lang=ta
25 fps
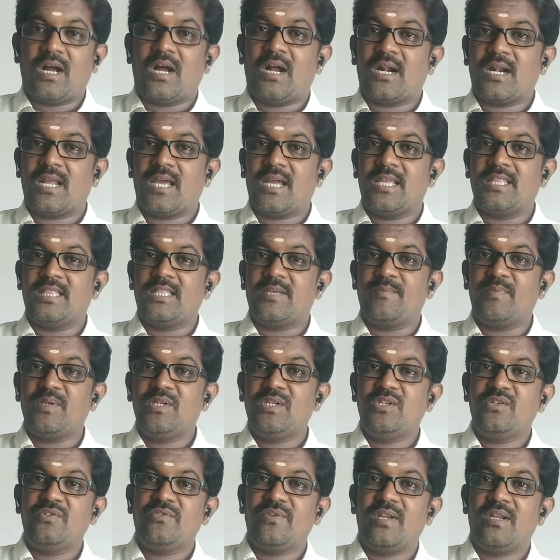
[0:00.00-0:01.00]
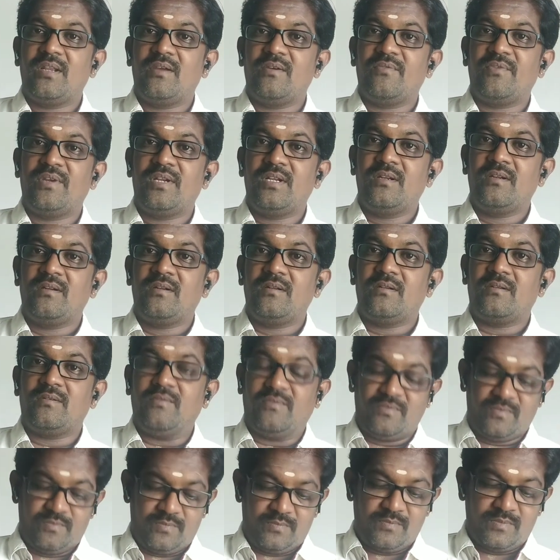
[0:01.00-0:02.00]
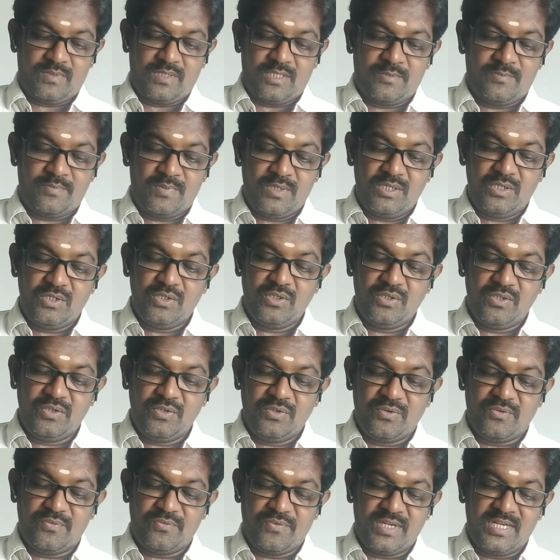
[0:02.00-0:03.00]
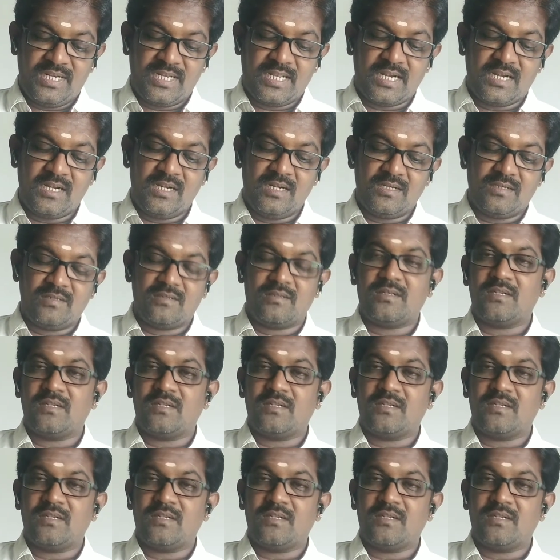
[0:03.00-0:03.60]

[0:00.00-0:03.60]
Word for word: ஆனால் இந்த பின்னு விண் இந்த பின்னு விண்கல்